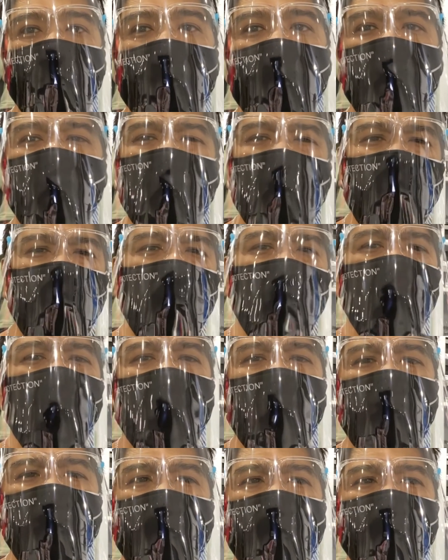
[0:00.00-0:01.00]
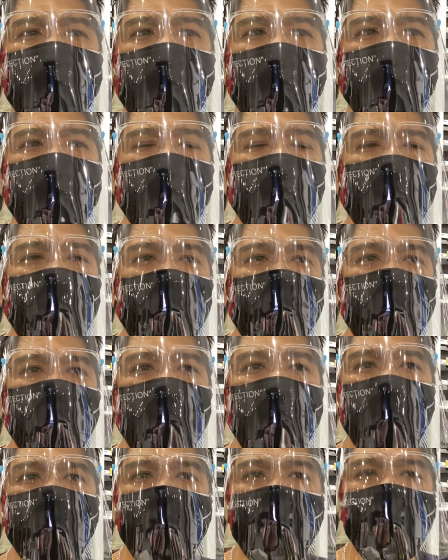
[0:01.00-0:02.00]
pero bago pakita yan sa inyo guys
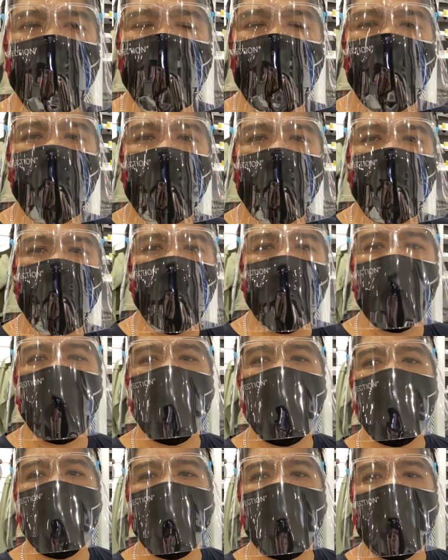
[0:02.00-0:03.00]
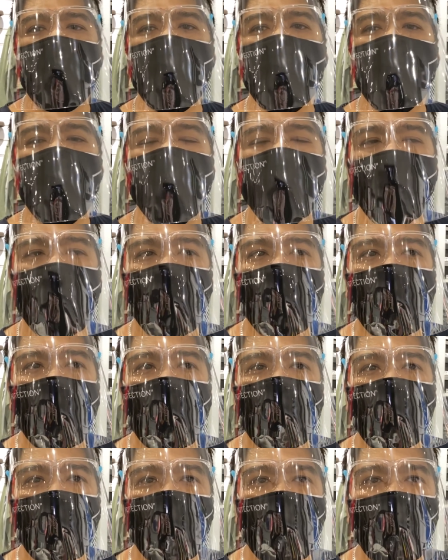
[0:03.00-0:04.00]
let me just remind you na meron tayong ongoing
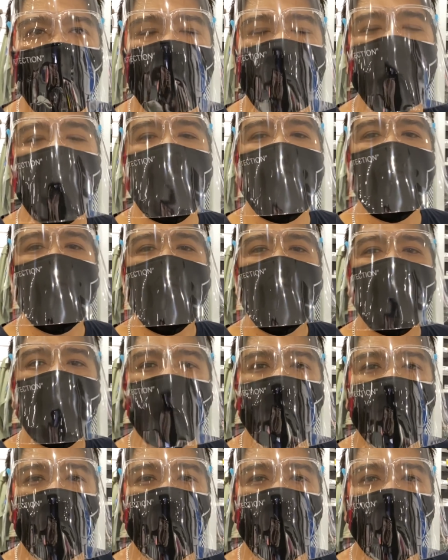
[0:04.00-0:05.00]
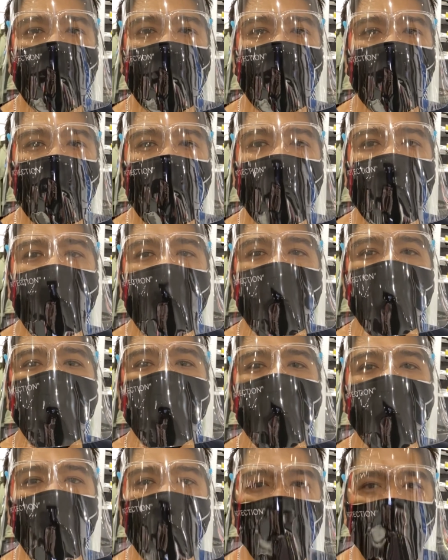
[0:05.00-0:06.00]
giveaways we're giving away up
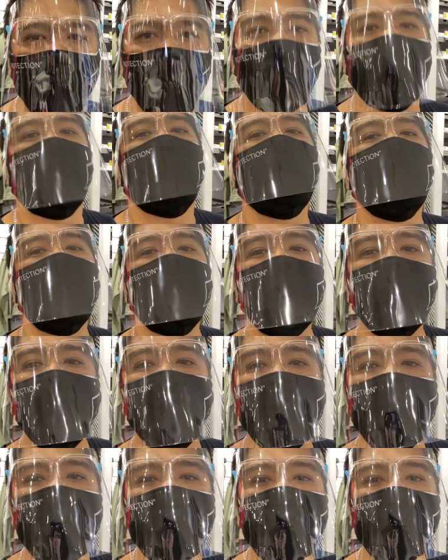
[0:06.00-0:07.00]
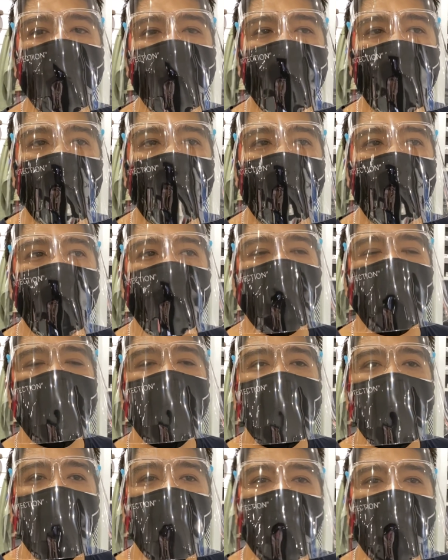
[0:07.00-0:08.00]
to 13 sneakers
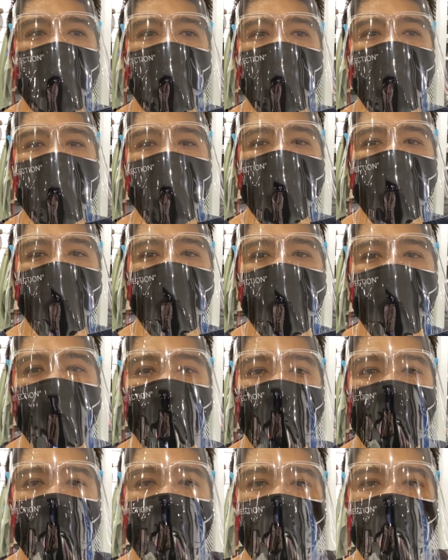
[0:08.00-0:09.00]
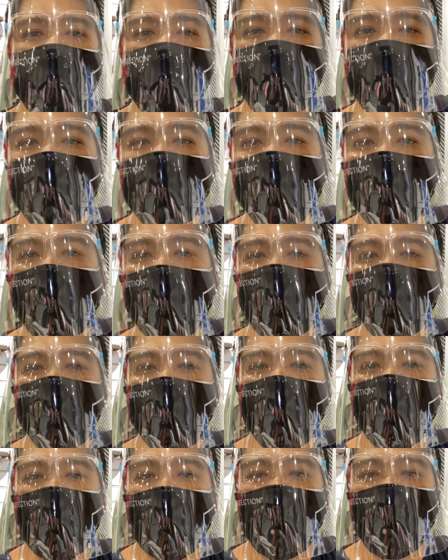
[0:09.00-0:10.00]
all you need to do is check out the
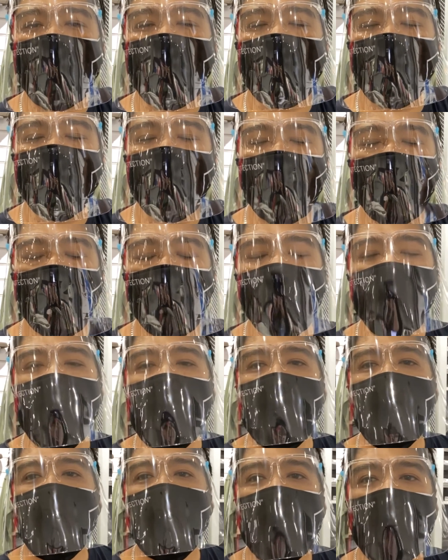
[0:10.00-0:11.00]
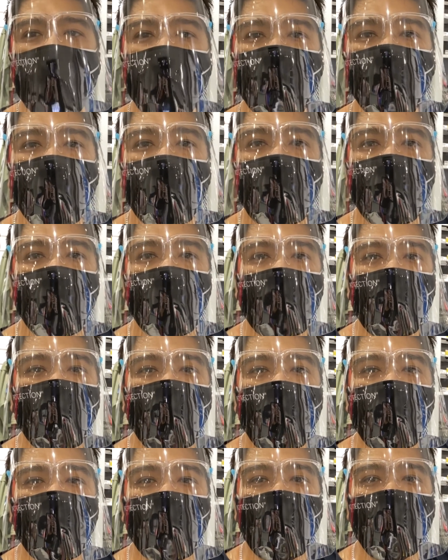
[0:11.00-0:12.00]
description box down below and follow
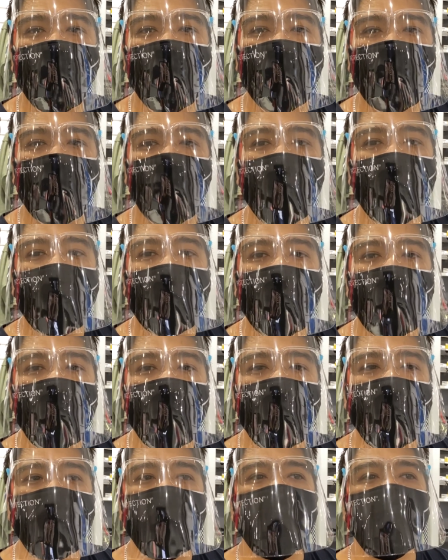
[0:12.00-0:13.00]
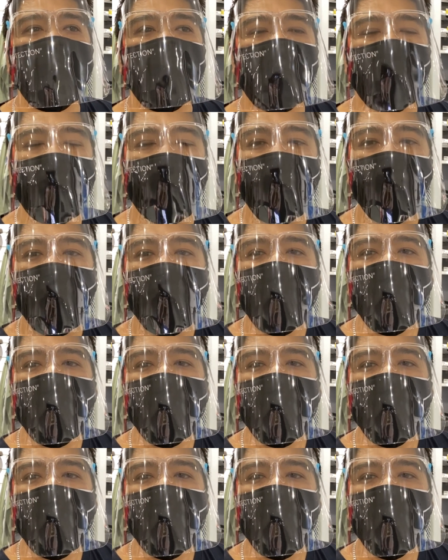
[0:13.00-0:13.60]
every one of the mechanics di ba?